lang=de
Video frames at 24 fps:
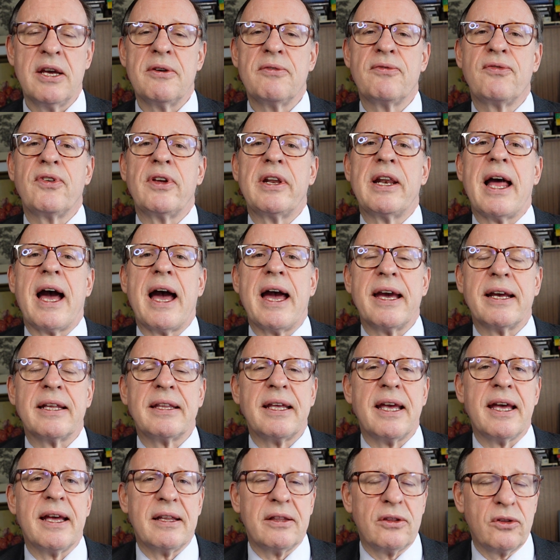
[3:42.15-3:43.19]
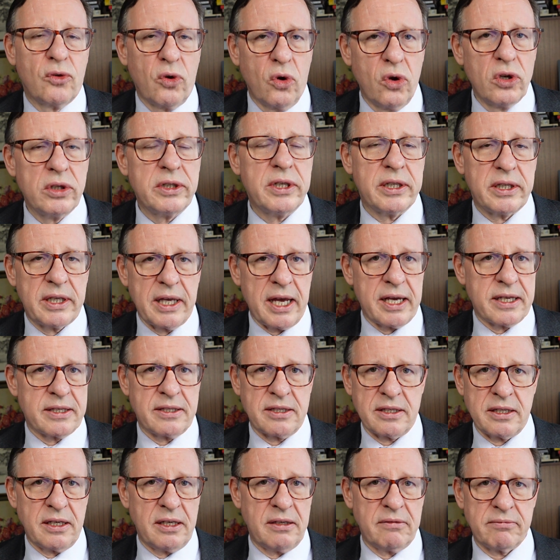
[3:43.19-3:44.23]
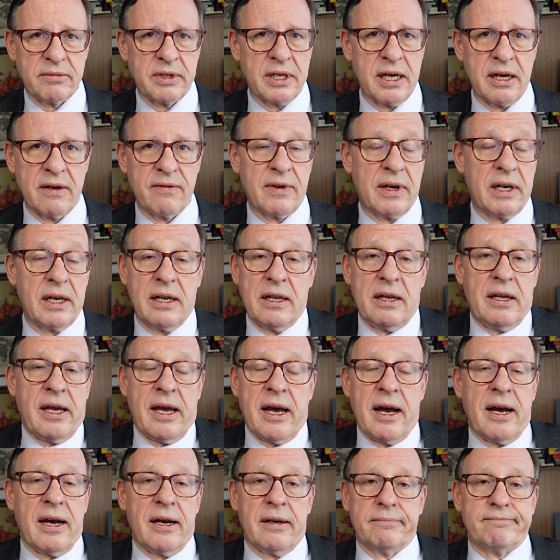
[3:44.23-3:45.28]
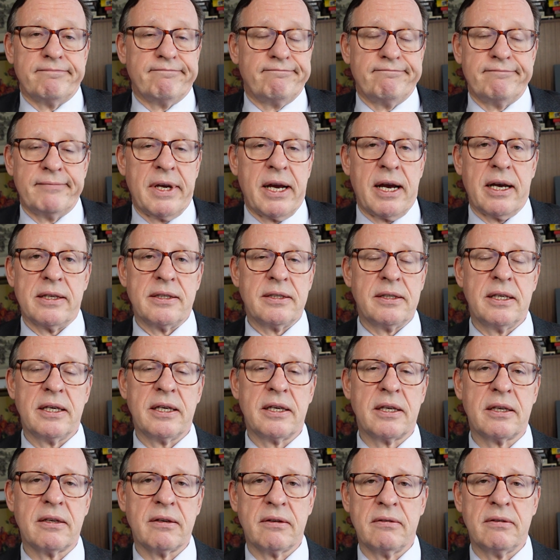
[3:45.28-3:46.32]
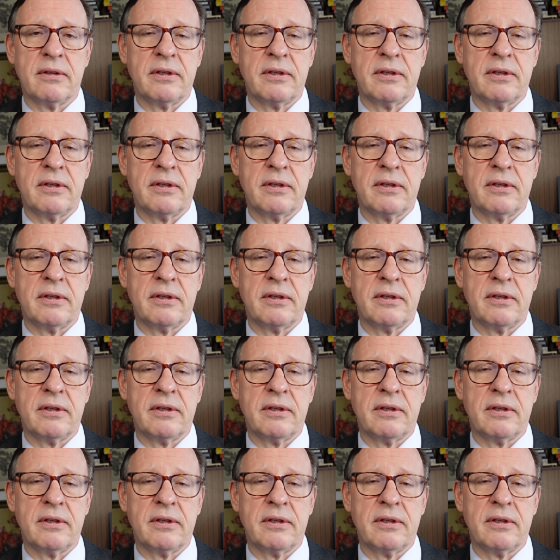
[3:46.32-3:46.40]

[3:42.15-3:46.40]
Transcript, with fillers: Vielleicht äh, duldet er sie, ja, weil er ja, nicht,